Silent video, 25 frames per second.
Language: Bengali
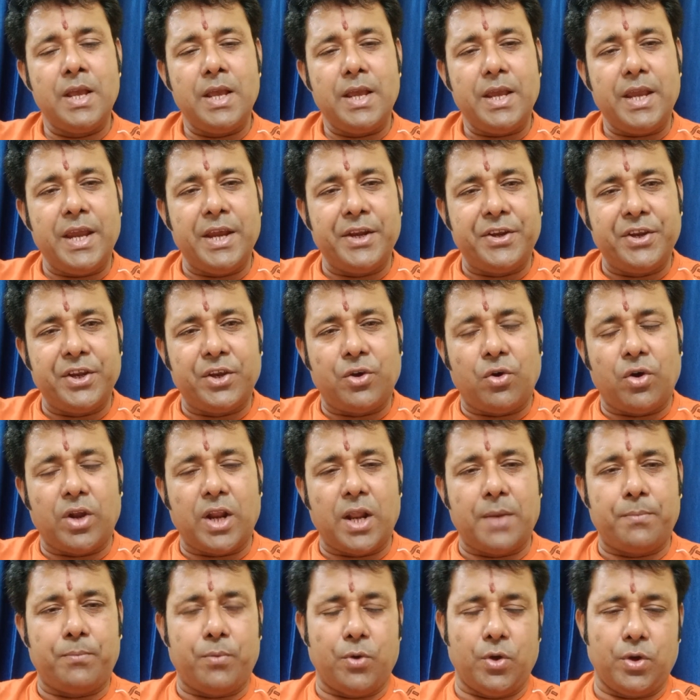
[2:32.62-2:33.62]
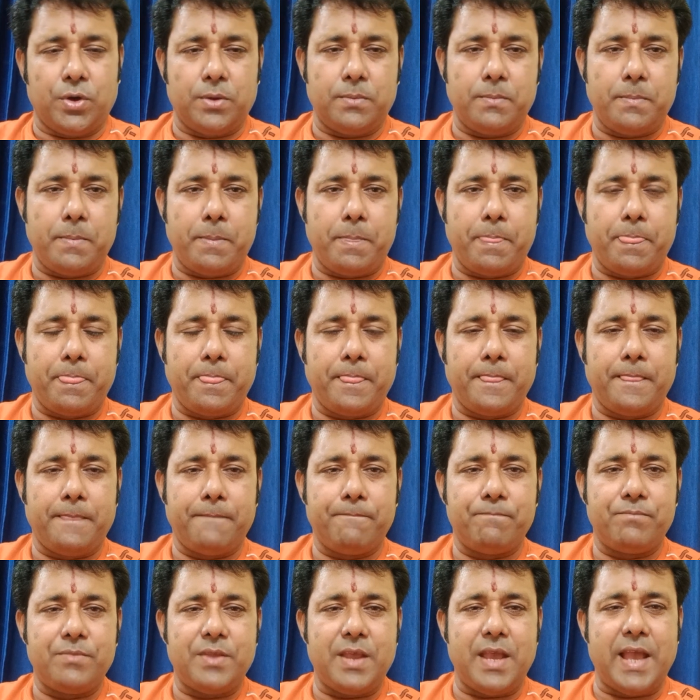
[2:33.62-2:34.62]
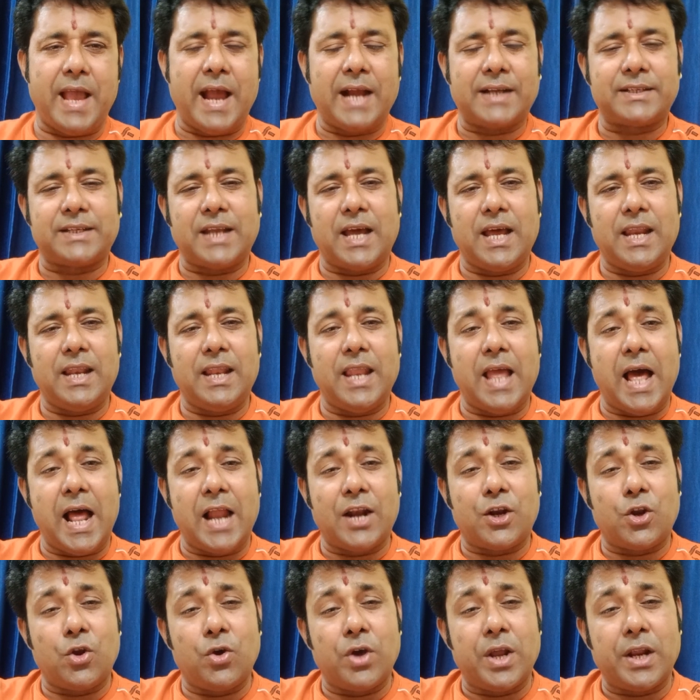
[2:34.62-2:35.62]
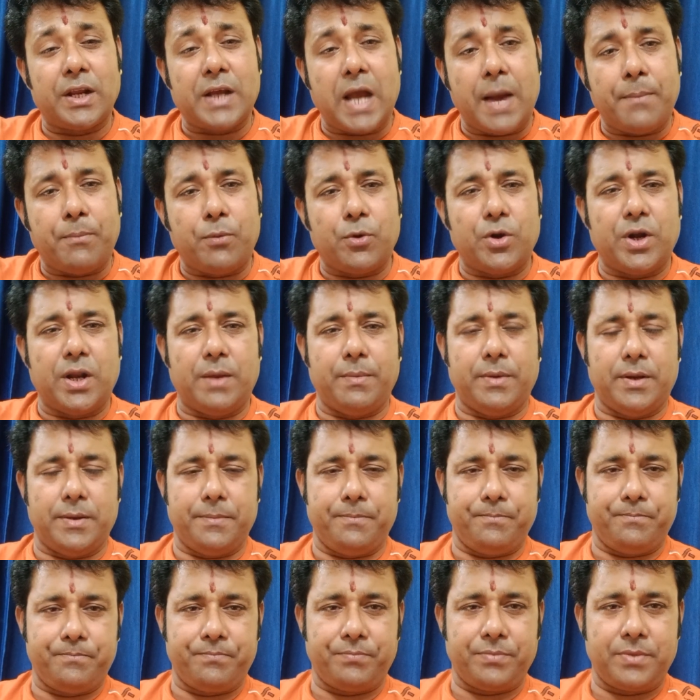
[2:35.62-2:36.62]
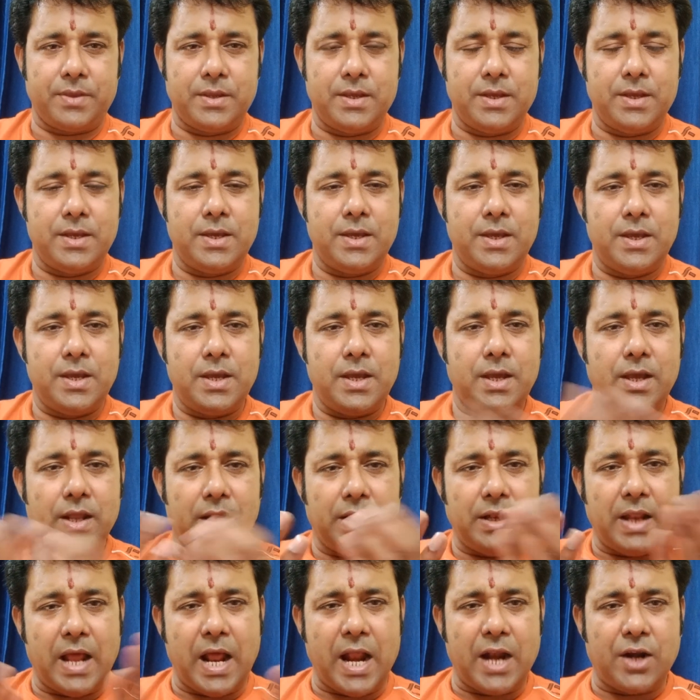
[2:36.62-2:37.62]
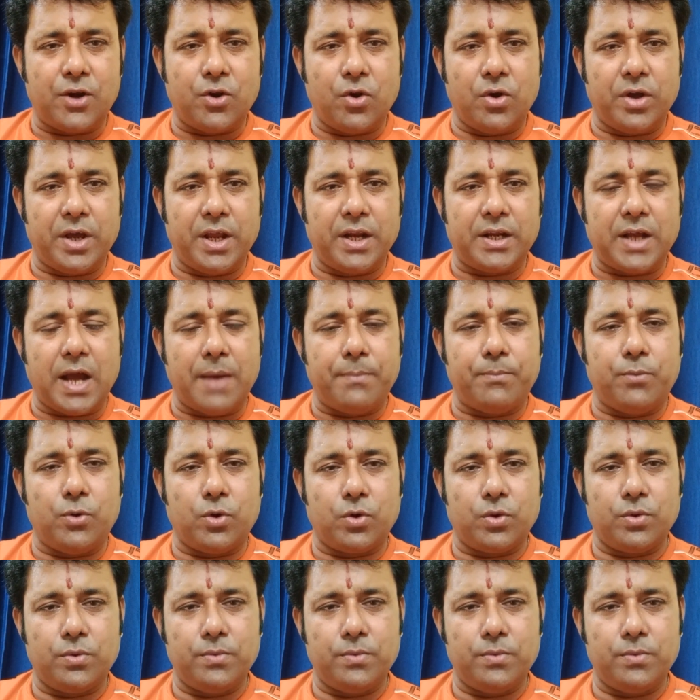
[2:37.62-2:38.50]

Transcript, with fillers: এটি করার পর একটা লাল রঙের কাপড় নেবেন লাল রঙের কাপড়